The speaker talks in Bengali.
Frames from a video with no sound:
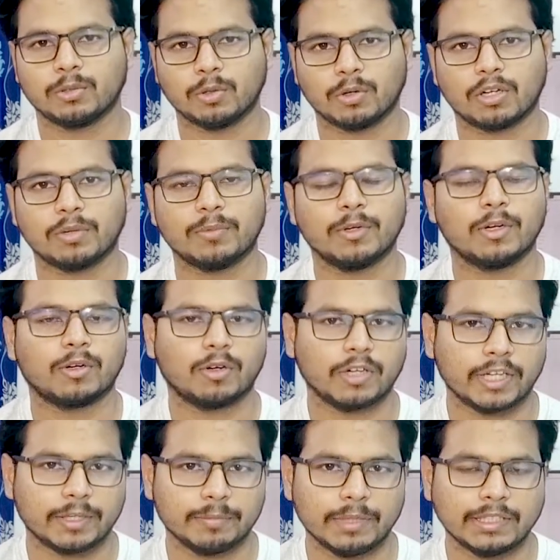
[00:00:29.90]
তুলনামূলক
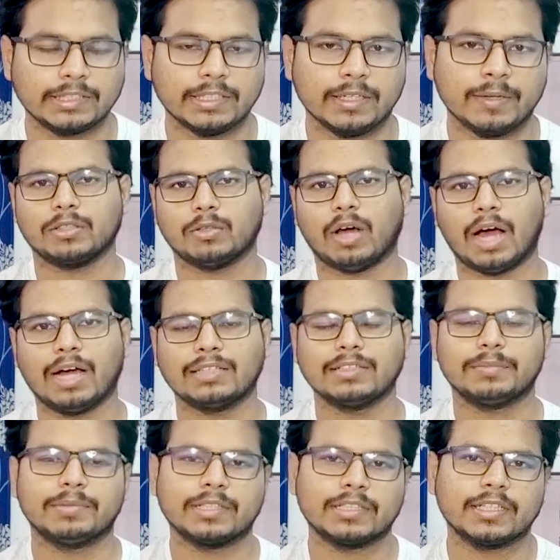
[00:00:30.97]
অনেক বেশি তো আজ
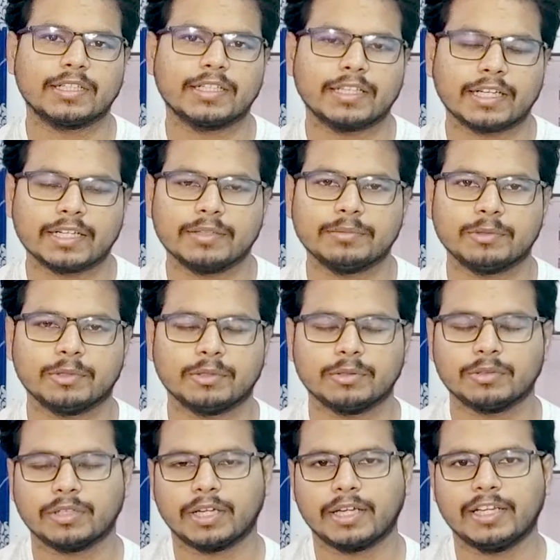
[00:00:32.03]
আপনাদেরকে দেখাবো
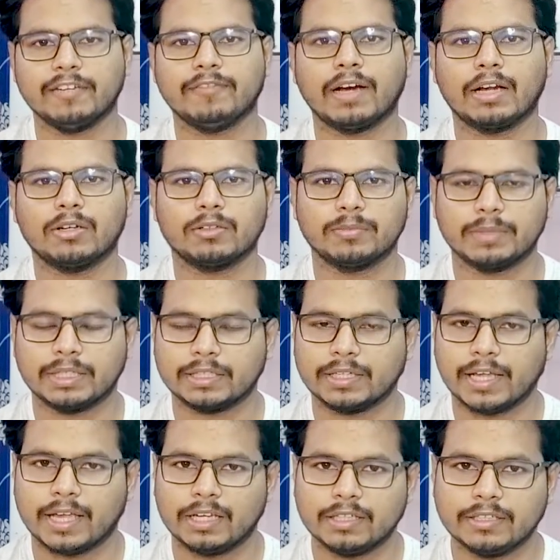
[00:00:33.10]
এনভায়রনমেন্ট
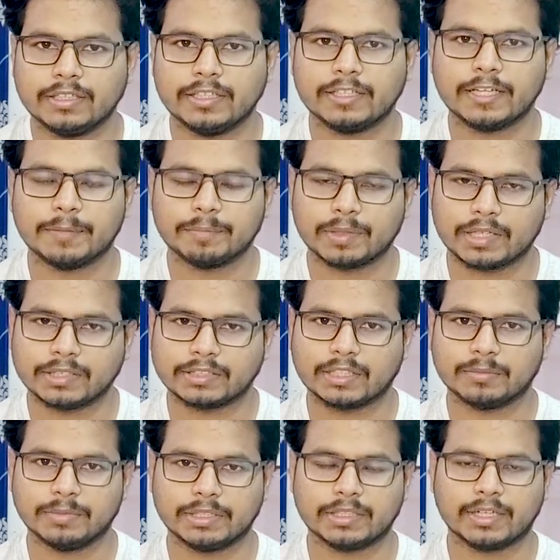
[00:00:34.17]
এলইডি
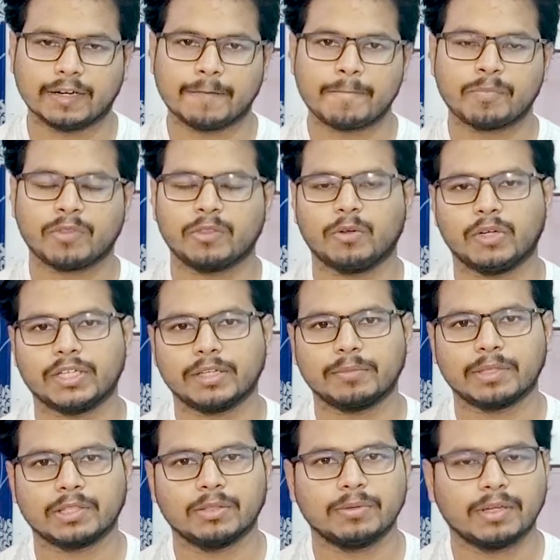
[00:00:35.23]
টেম্পারেচার মিটার তো এটার
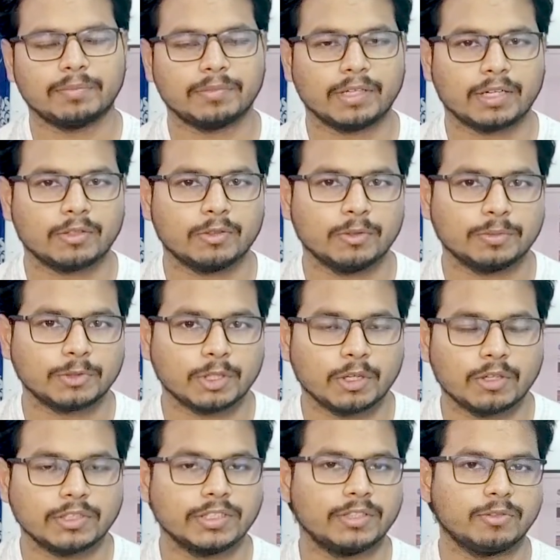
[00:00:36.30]
মাধ্যমে আপনারা খুব
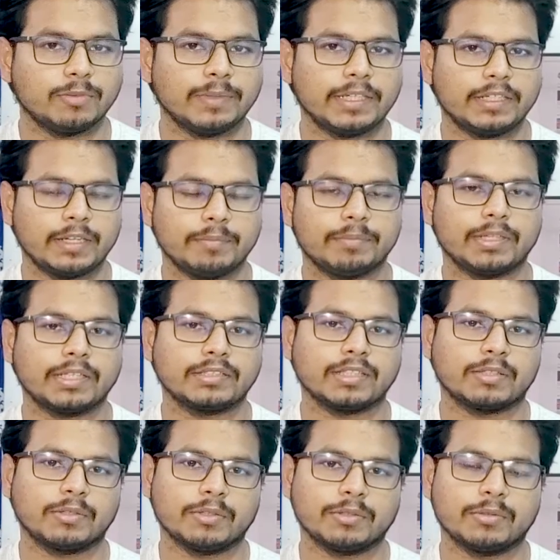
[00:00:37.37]
সহজে রুমের
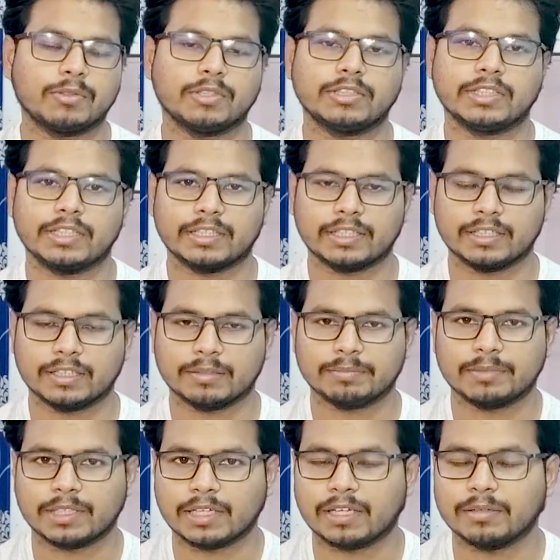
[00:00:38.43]
টেম্পারেচার কত রয়েছে এটা
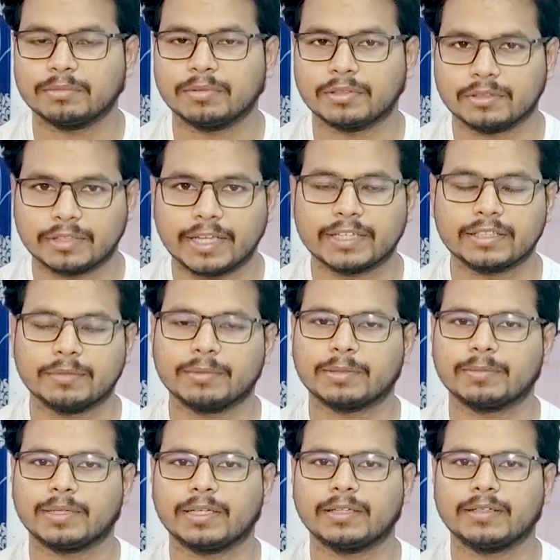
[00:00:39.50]
আপনারা দেখতে
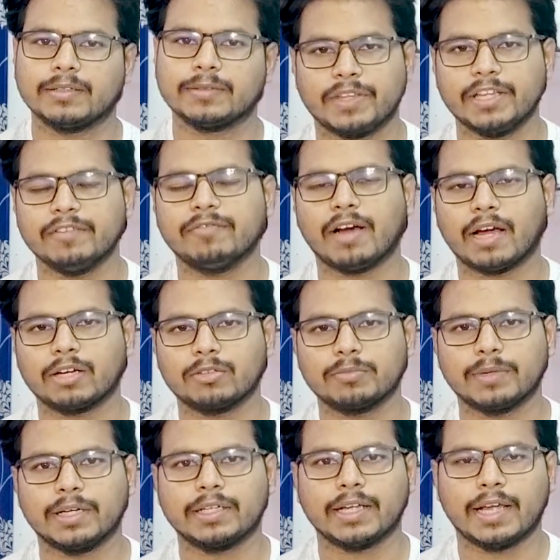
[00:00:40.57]
পারবেন
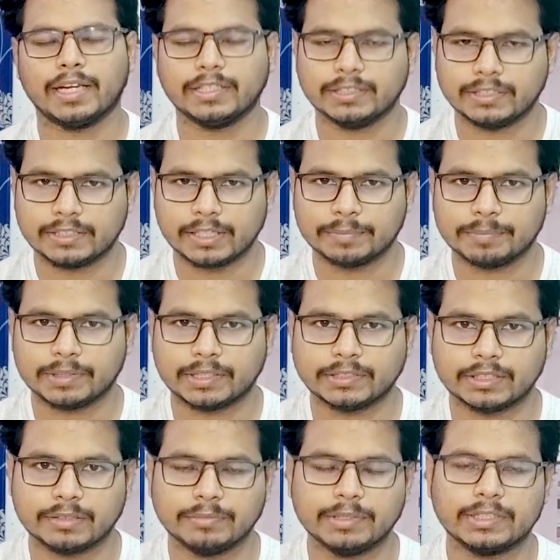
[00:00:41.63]
ইনভায়রনমেন্ট এলইডি
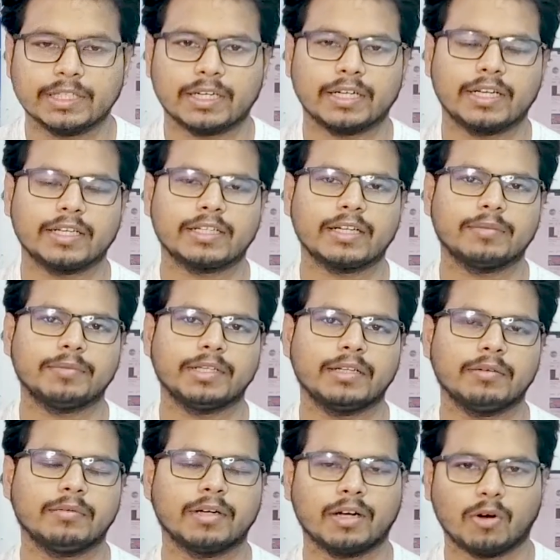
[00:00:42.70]
টেম্পারেচার মিটার এটা আমি
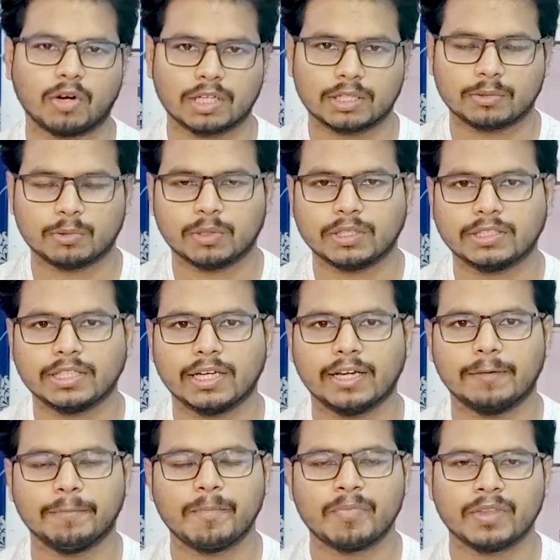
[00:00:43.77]
অর্ডার
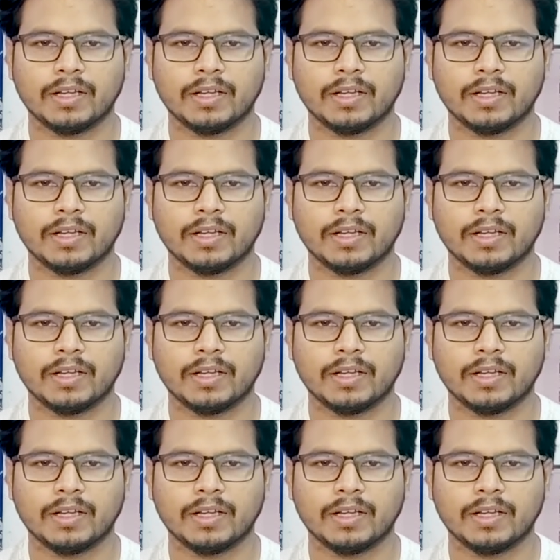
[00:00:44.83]
করেছিলাম